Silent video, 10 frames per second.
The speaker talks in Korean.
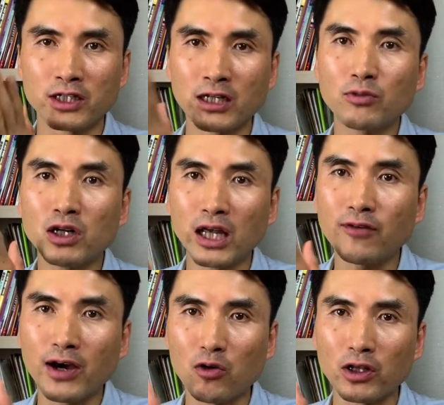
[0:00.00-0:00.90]
지금도
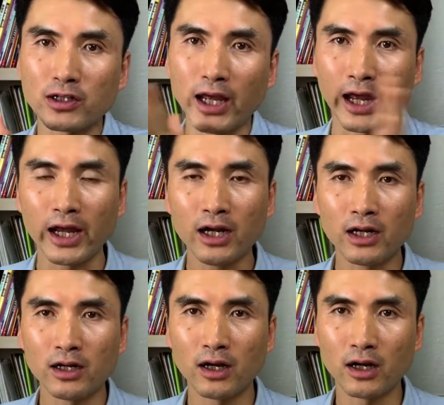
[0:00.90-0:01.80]
live 하고 있는데
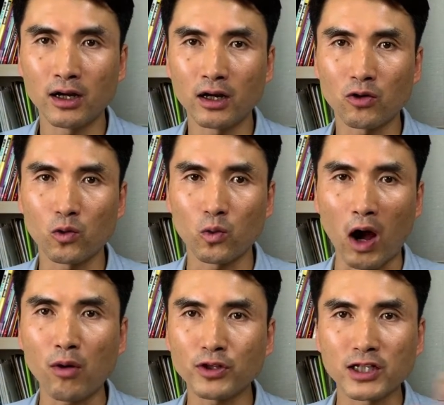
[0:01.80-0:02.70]

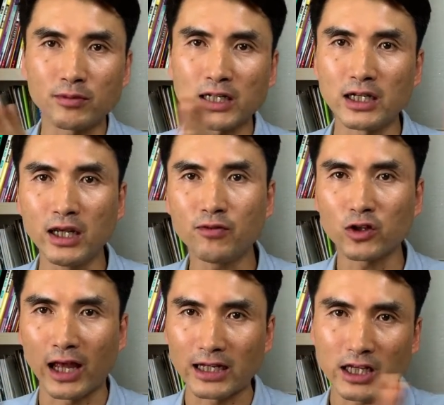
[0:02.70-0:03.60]
과거부터 지금까지
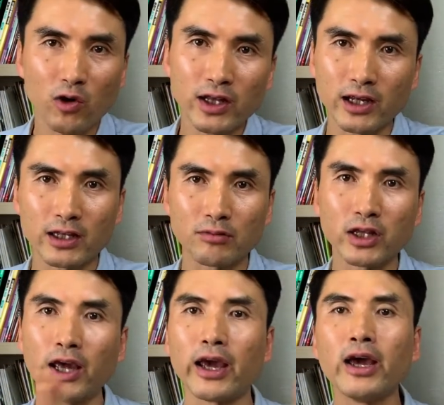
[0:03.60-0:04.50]
live로 다 채워야 되기
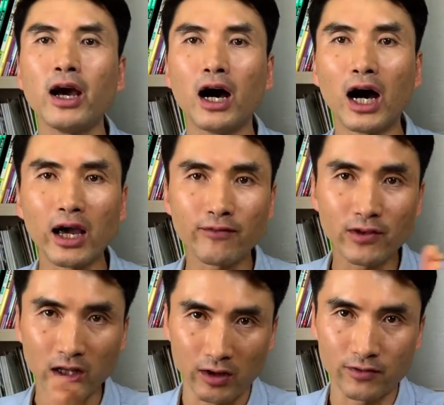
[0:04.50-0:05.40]
때문에 I've
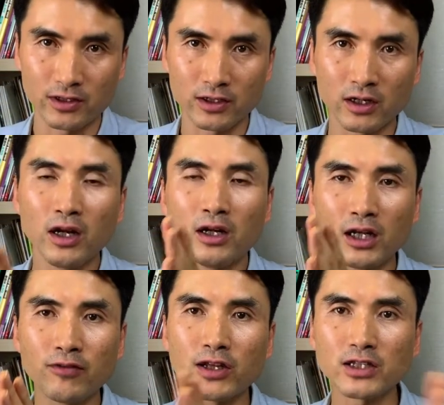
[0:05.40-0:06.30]
lived,
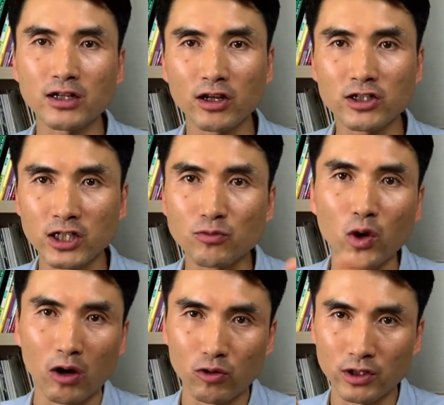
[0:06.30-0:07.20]
lived된 상태를 지금도
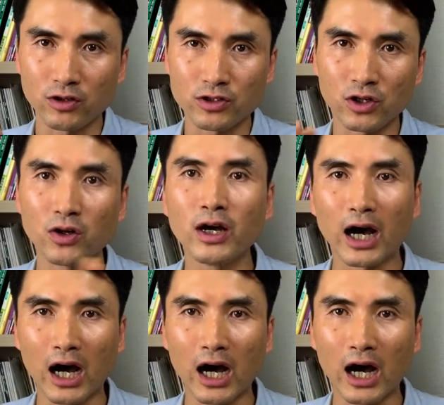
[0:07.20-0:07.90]
갖고 있는 거죠.